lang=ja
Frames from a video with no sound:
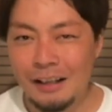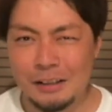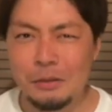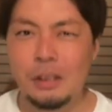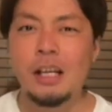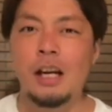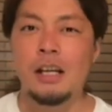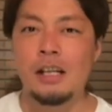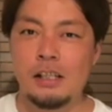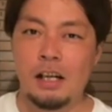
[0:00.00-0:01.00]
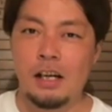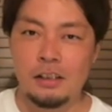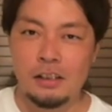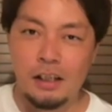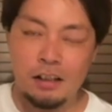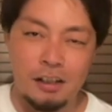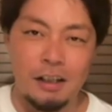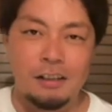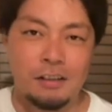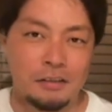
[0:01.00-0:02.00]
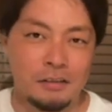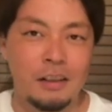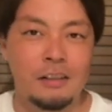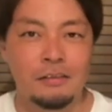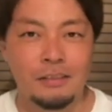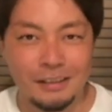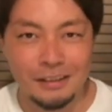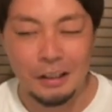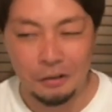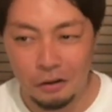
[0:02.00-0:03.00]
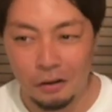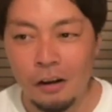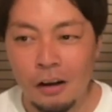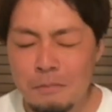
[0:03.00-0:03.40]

すごいキラした感じで前半進んでいくんですけど、